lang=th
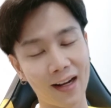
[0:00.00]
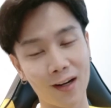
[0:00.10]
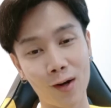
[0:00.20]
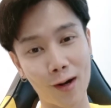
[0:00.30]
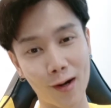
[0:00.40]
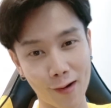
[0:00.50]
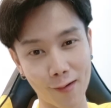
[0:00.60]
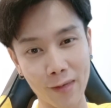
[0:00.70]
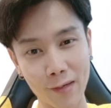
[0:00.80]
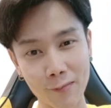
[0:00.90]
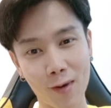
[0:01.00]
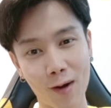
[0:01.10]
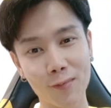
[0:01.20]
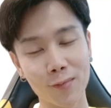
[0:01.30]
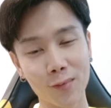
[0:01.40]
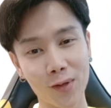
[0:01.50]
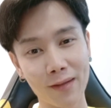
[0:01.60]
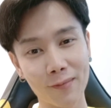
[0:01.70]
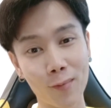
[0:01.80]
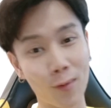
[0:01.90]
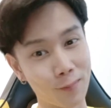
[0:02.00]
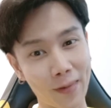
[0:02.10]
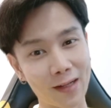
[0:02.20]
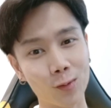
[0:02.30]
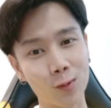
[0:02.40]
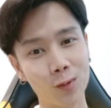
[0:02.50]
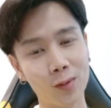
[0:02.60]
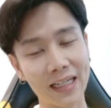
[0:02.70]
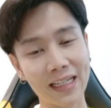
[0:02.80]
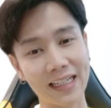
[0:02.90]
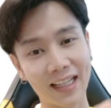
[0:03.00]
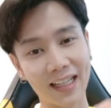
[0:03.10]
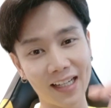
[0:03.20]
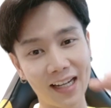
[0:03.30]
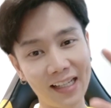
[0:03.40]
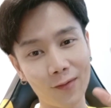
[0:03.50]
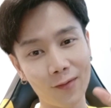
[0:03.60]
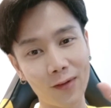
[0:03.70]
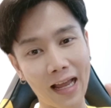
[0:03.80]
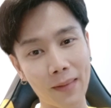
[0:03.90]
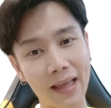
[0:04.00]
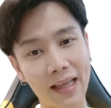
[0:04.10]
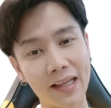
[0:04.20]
ก็เมนต์มาบอกผมด้วยเพราะผมไม่รู้ เออ แล้วก็เวลาไป